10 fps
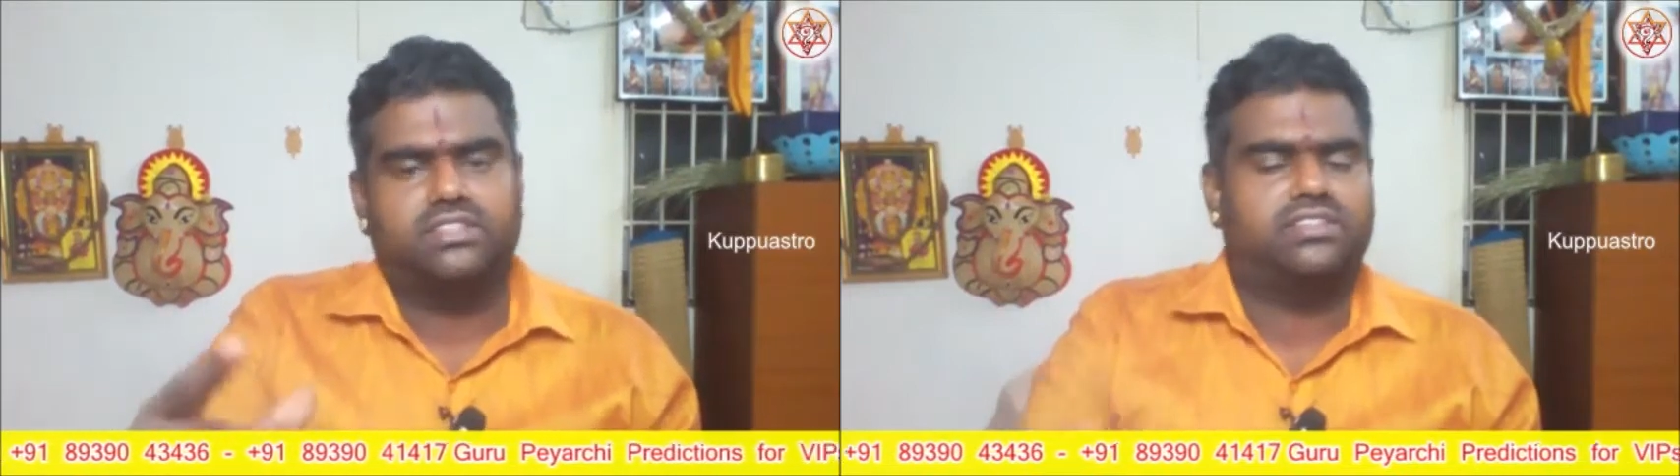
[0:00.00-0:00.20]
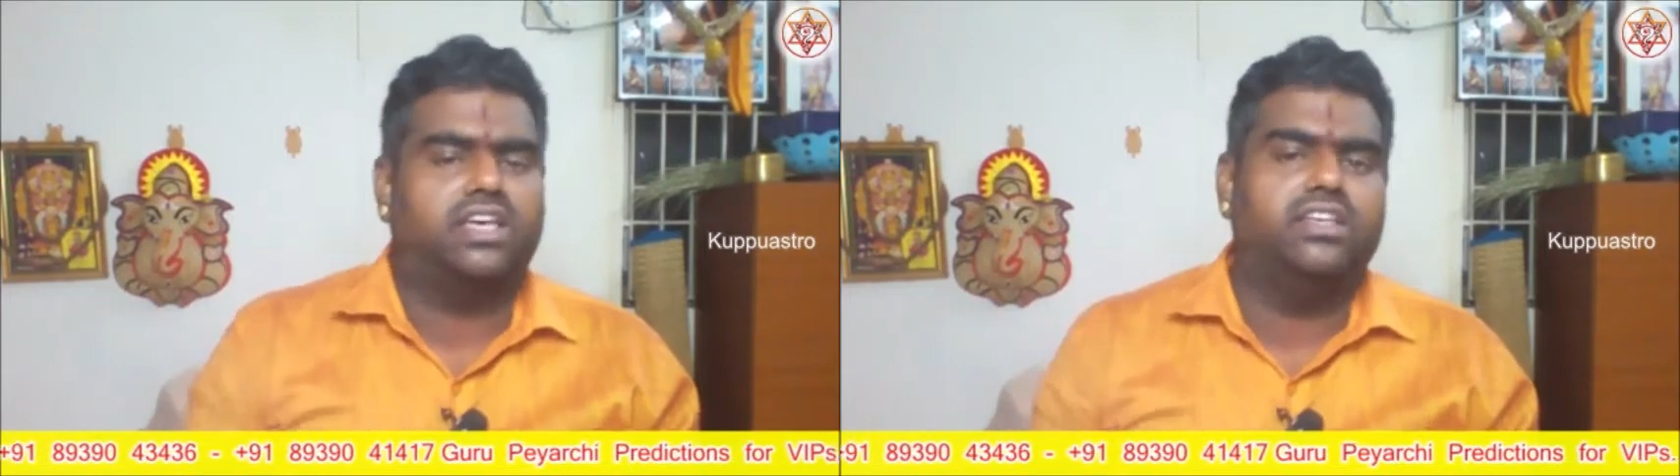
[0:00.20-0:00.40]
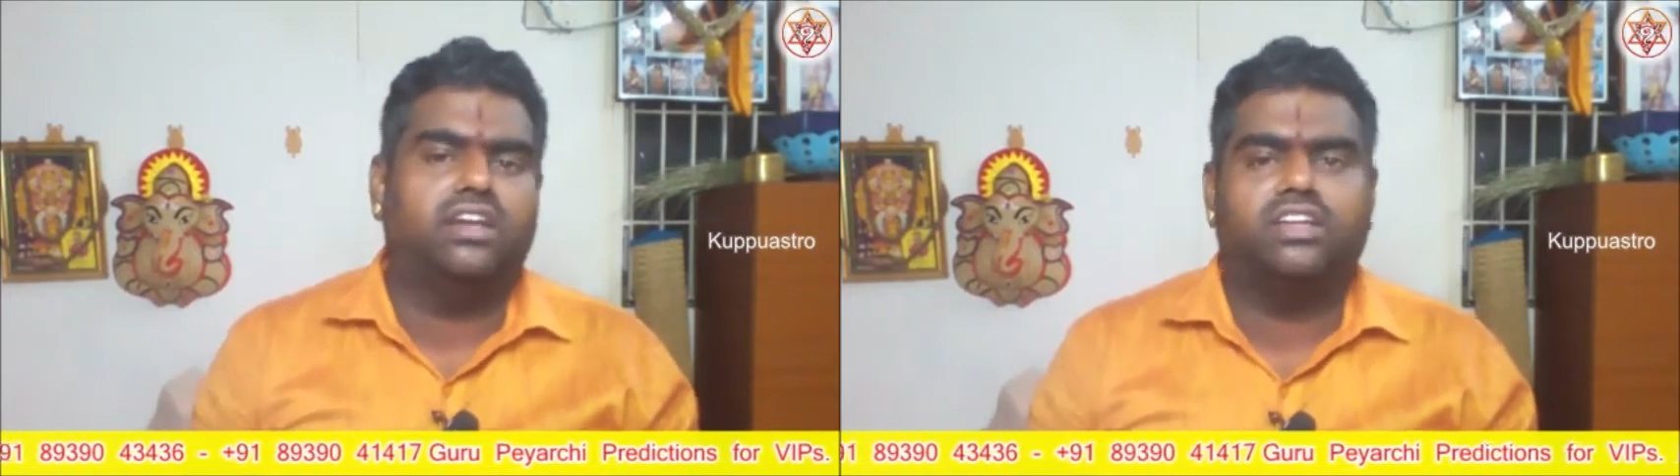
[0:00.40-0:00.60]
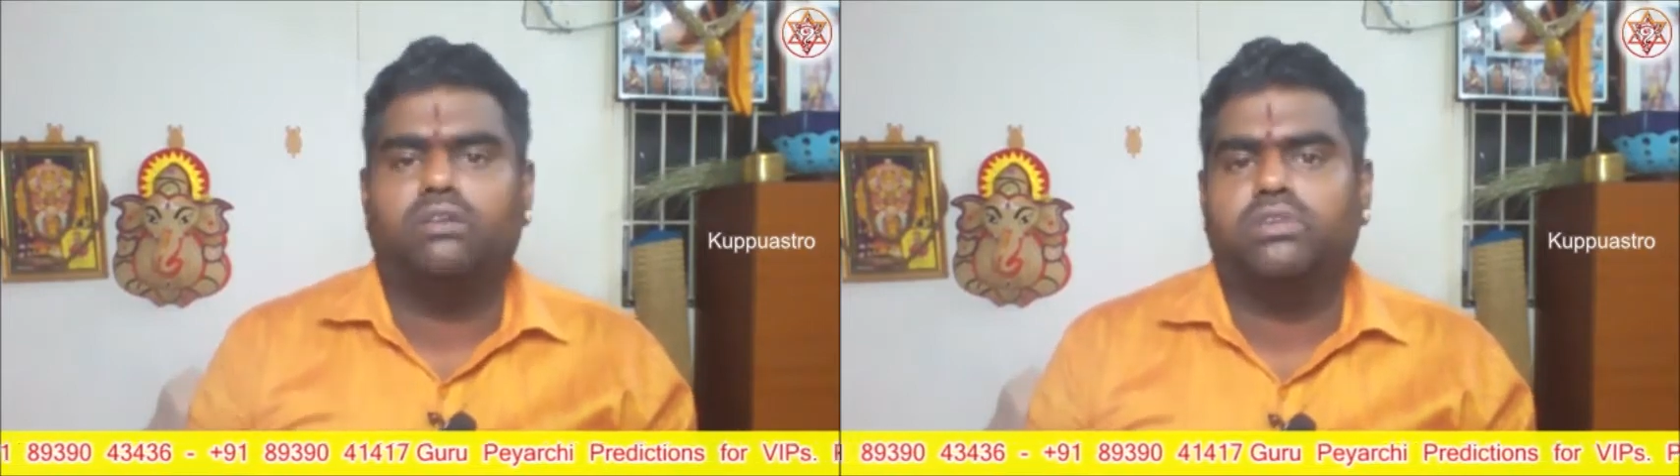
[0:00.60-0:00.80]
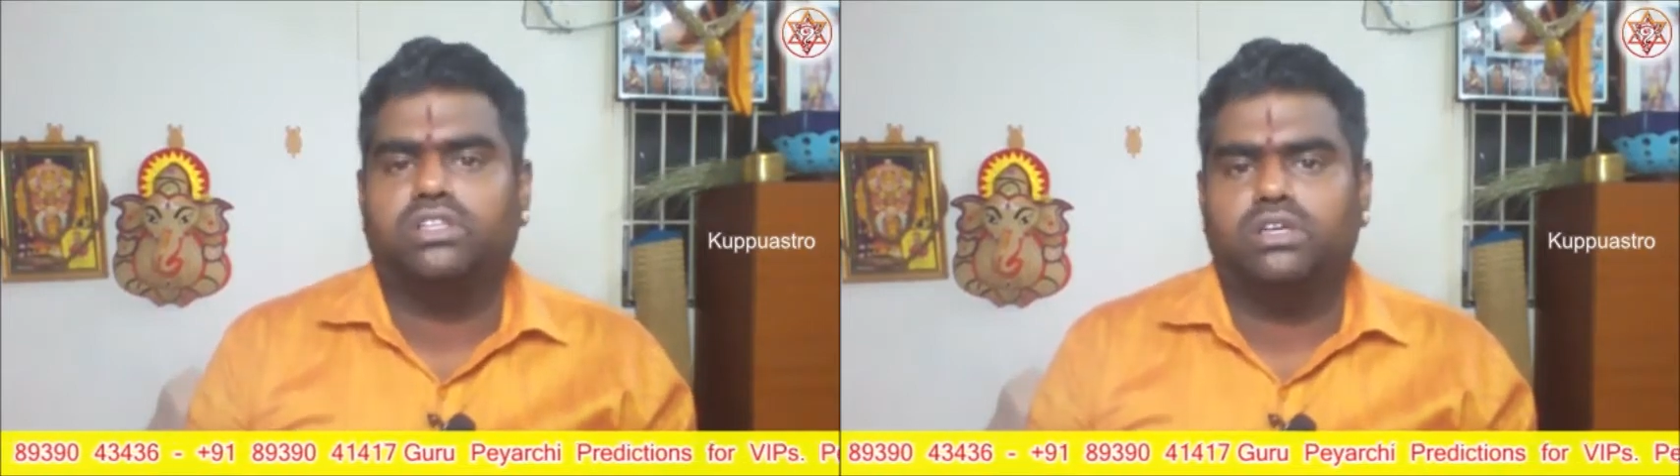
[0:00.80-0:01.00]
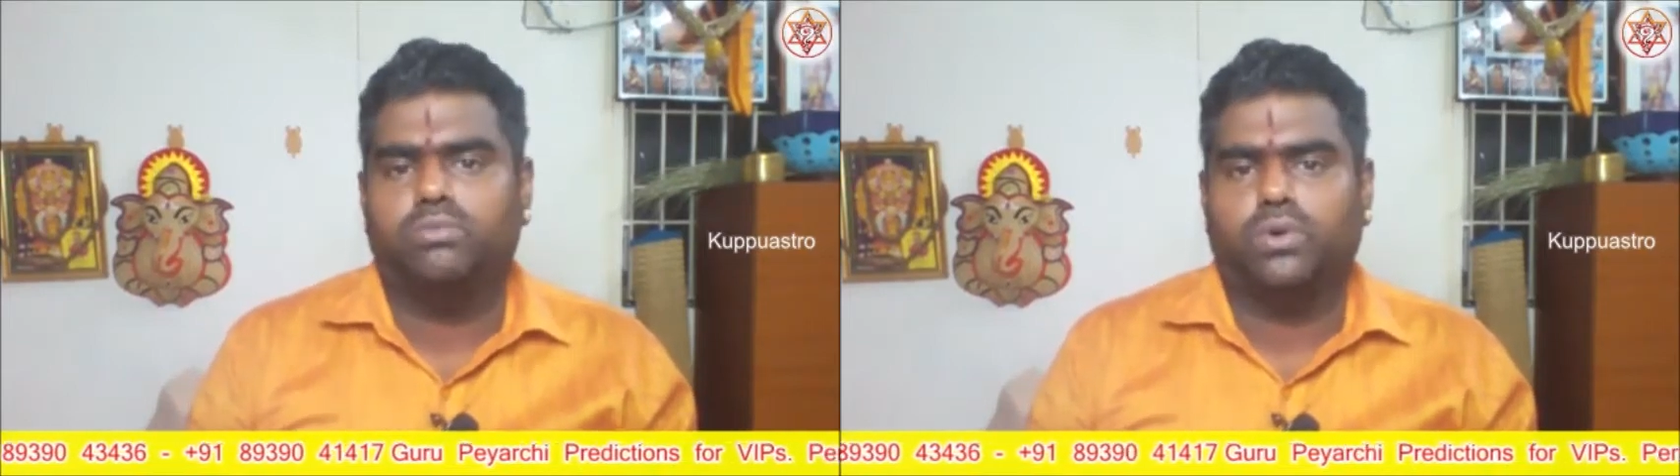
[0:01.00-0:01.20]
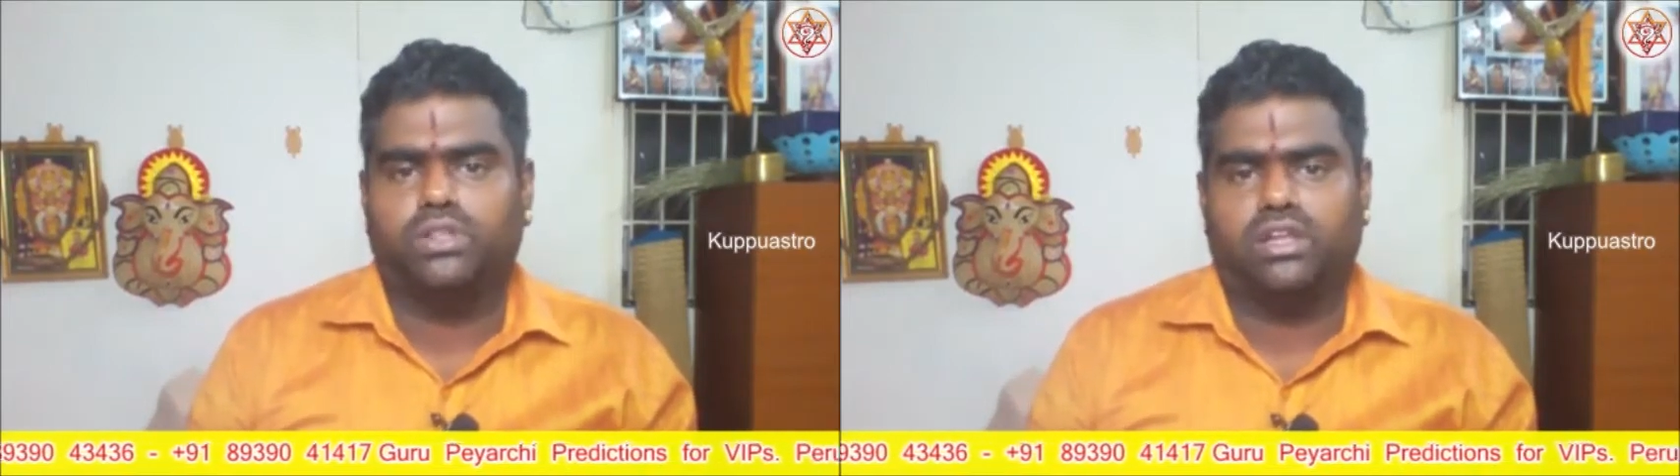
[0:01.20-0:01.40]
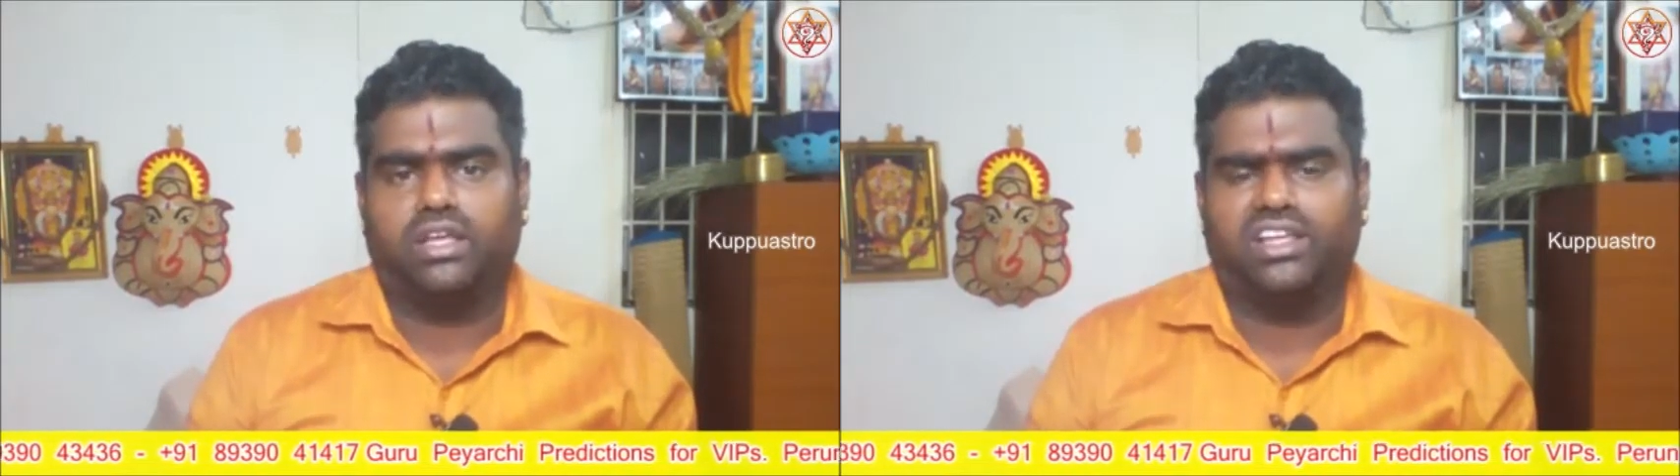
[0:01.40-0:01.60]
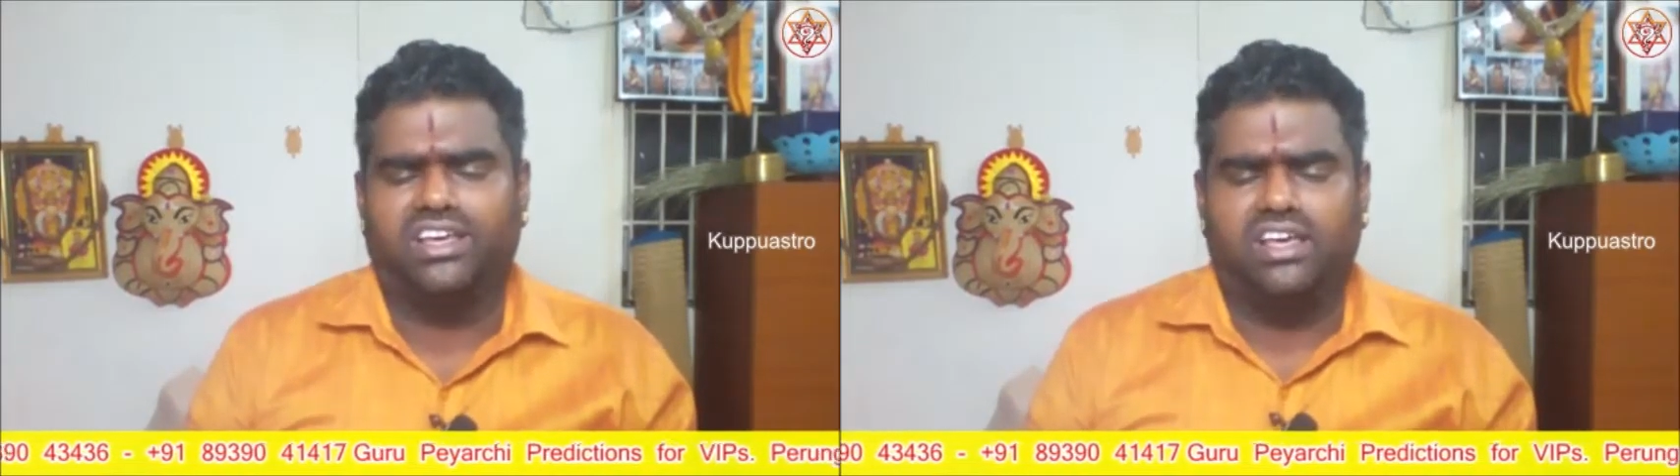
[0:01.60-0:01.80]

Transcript: சனி எட்டாம் இடத்துக்கு போகிறதுனால